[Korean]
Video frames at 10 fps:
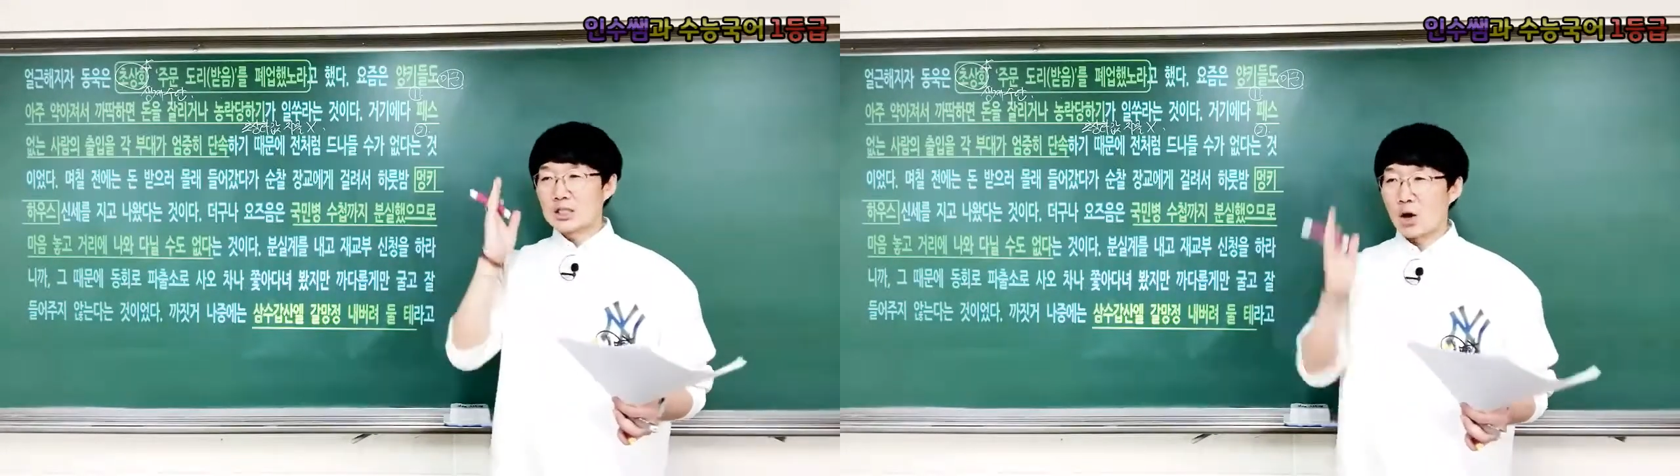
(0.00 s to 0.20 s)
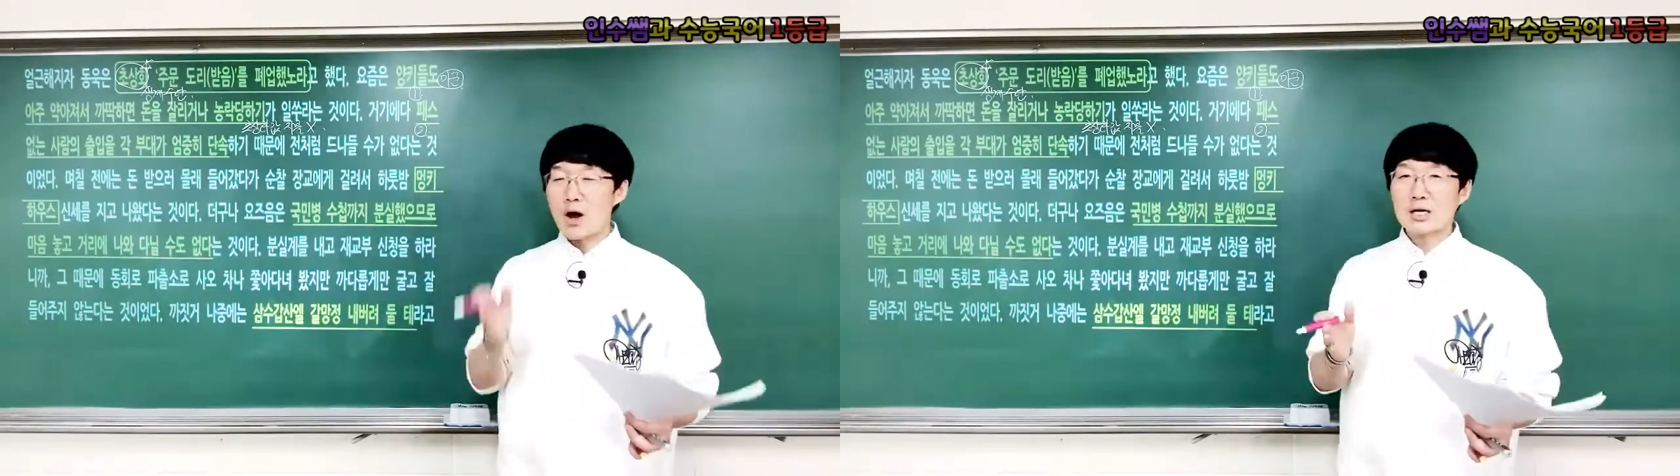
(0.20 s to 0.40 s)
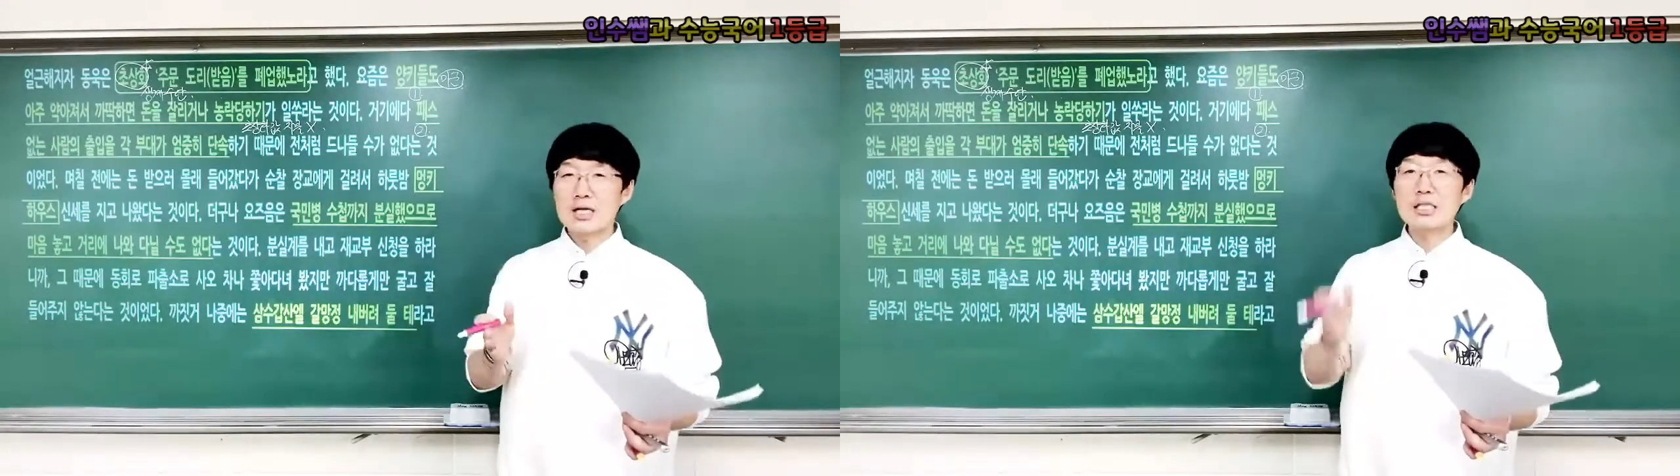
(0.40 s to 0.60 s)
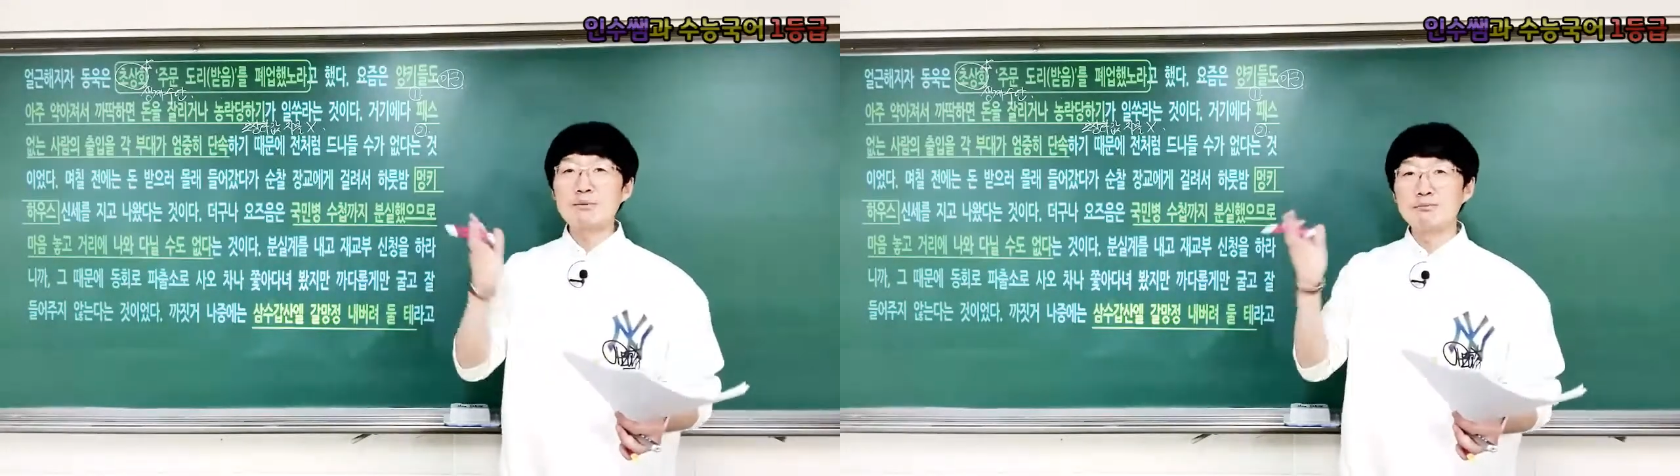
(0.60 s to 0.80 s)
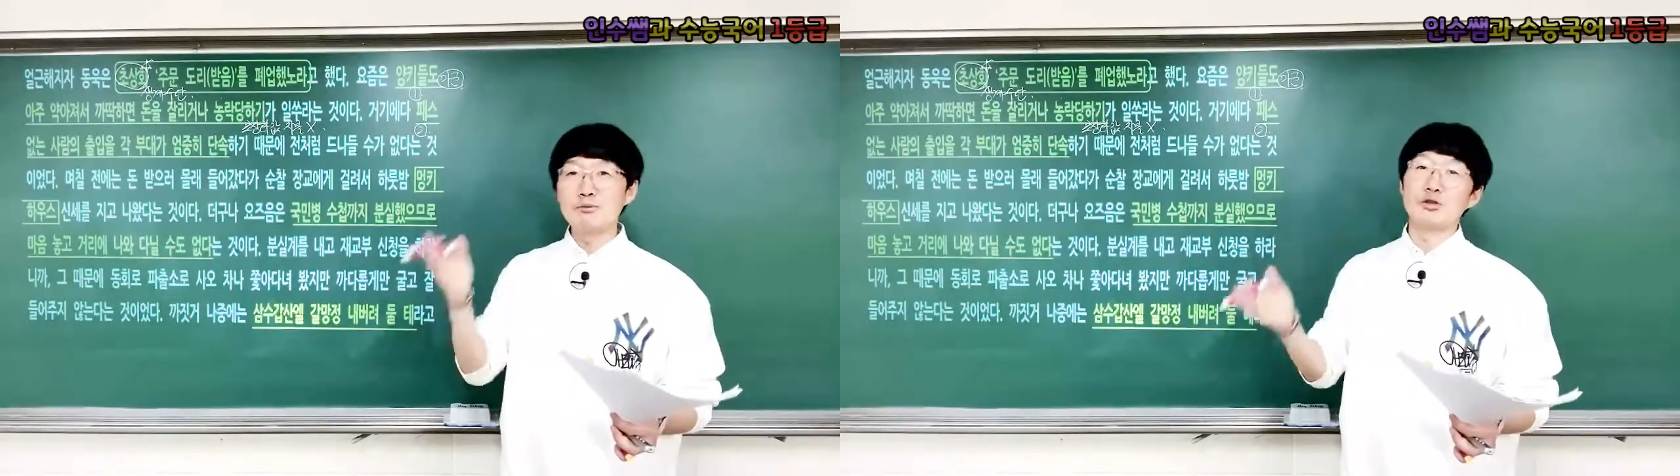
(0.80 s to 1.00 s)
정확한
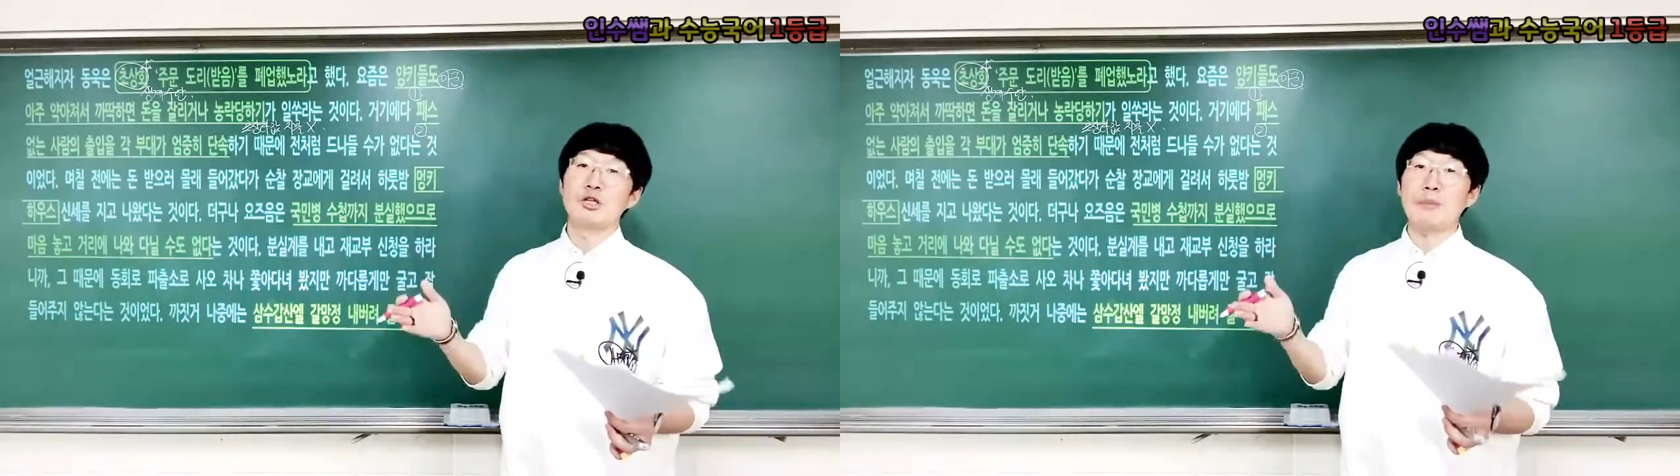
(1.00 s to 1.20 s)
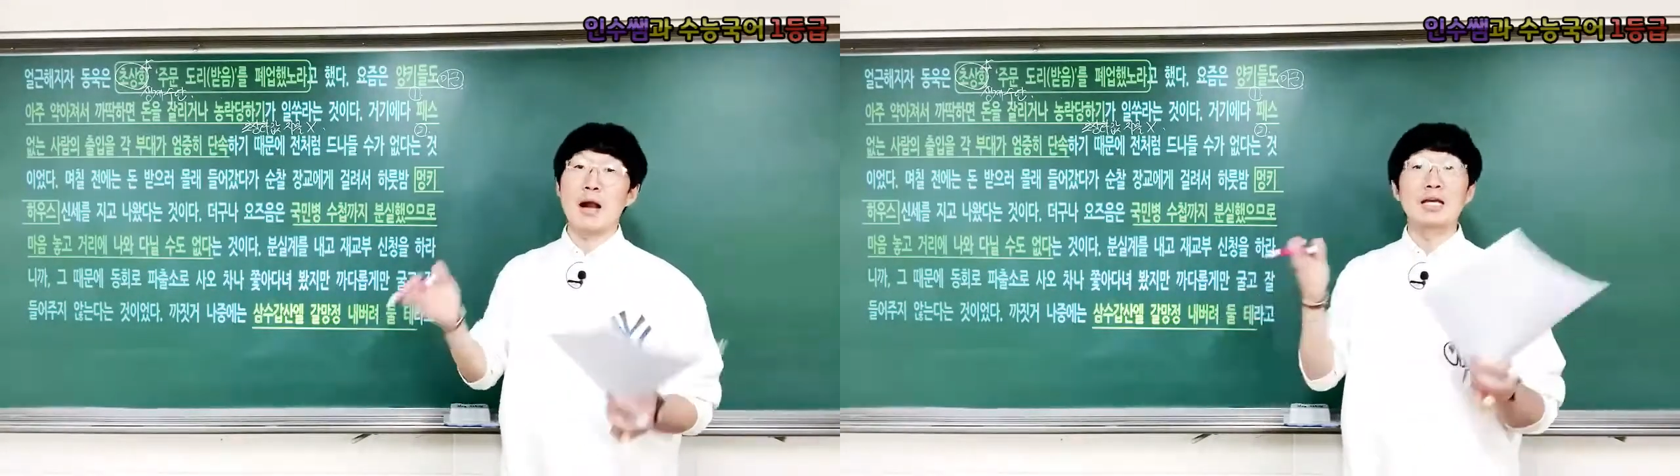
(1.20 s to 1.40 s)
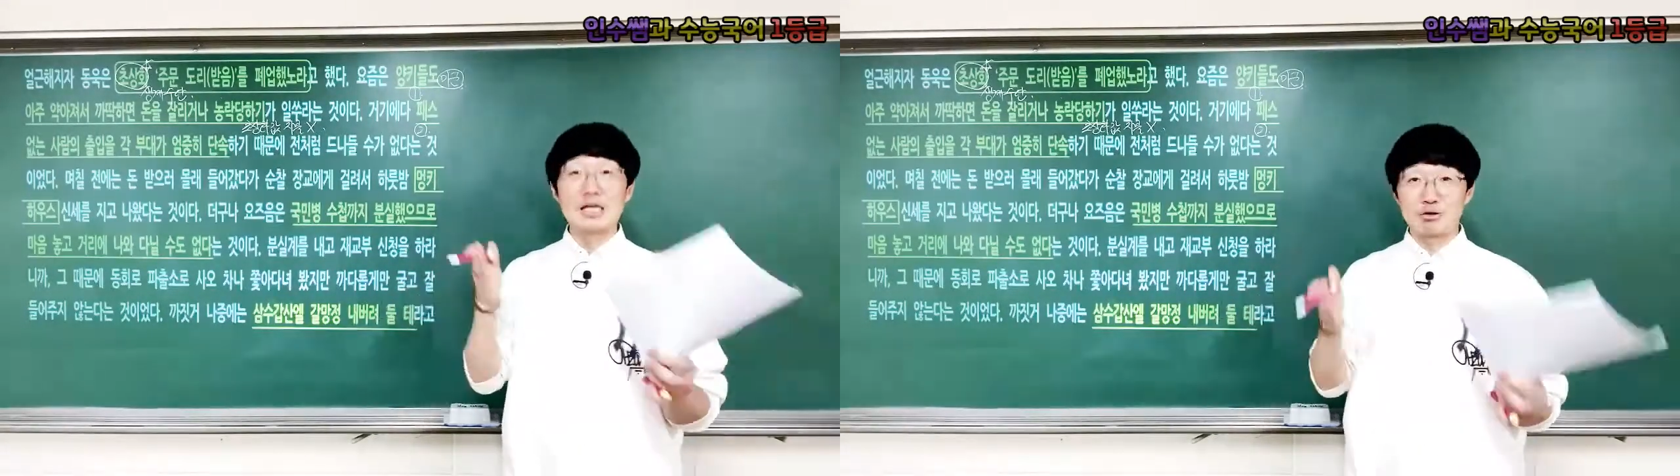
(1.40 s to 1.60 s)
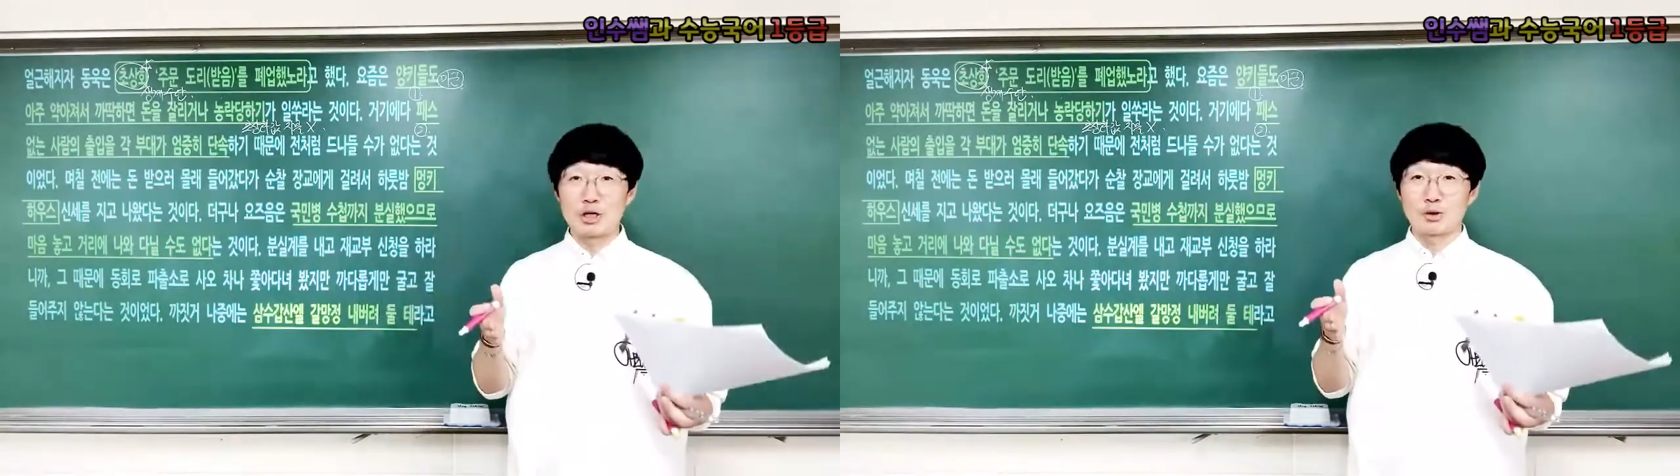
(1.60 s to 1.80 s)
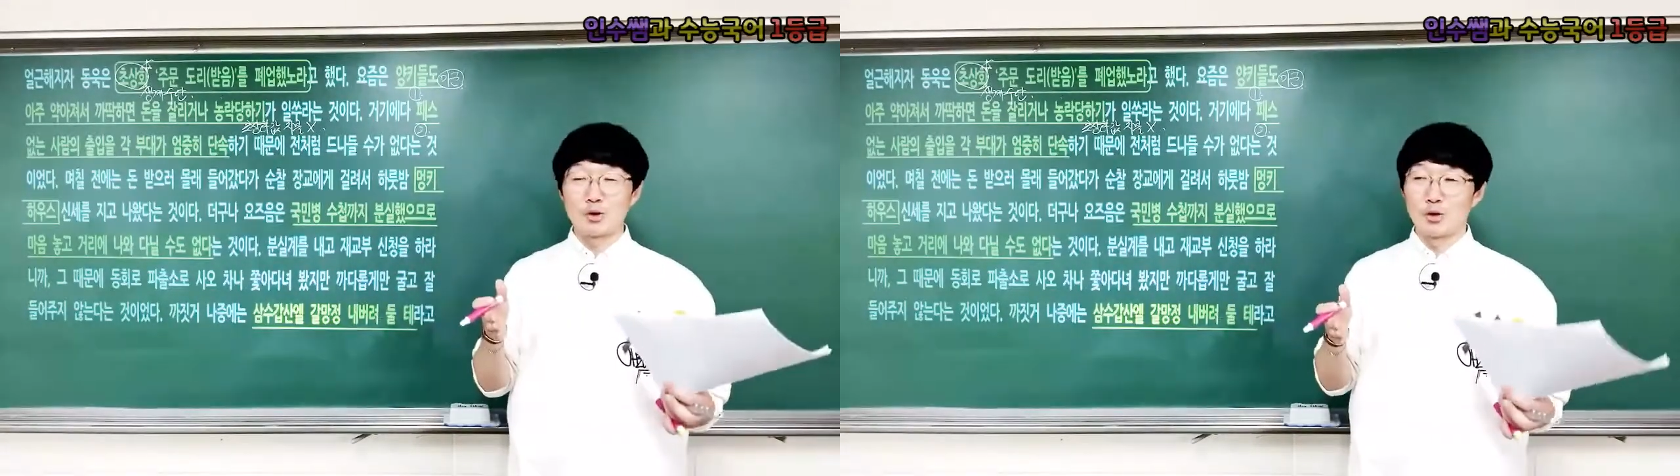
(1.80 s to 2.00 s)
신분을 밝힐
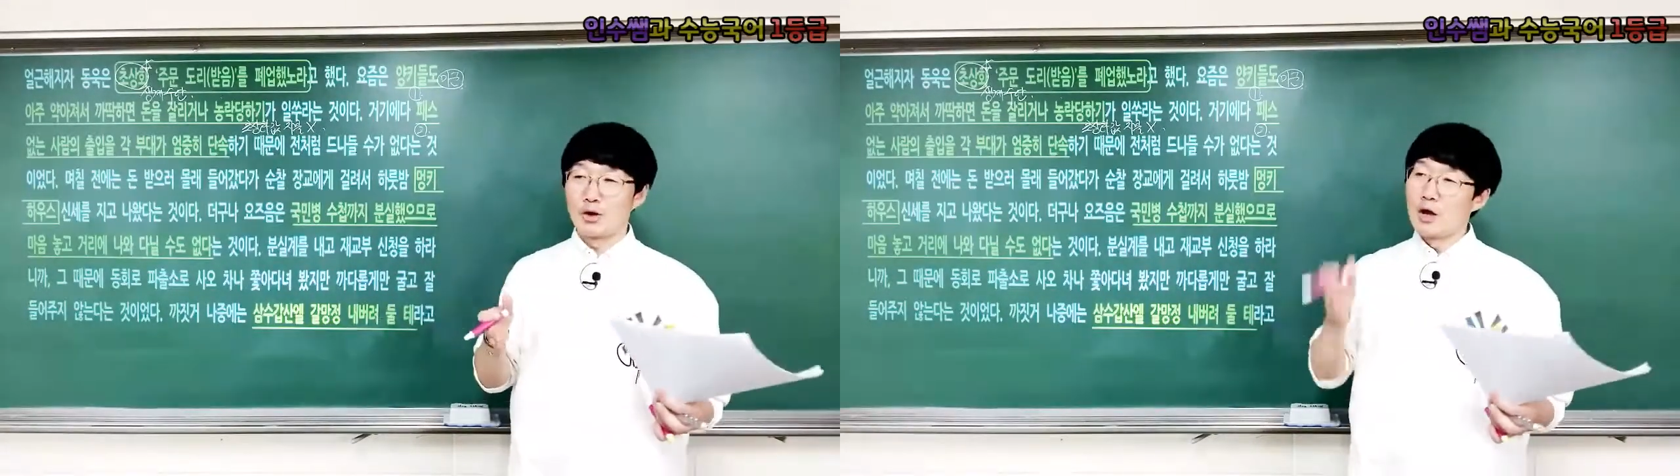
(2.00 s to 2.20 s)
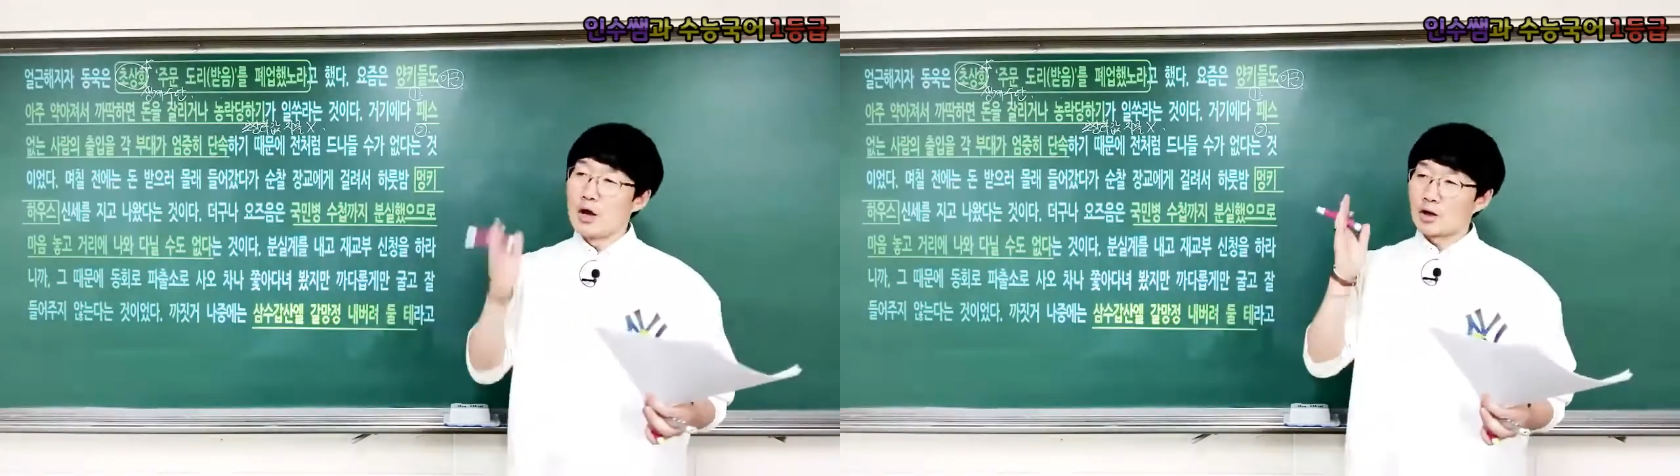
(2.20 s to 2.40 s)
수 있고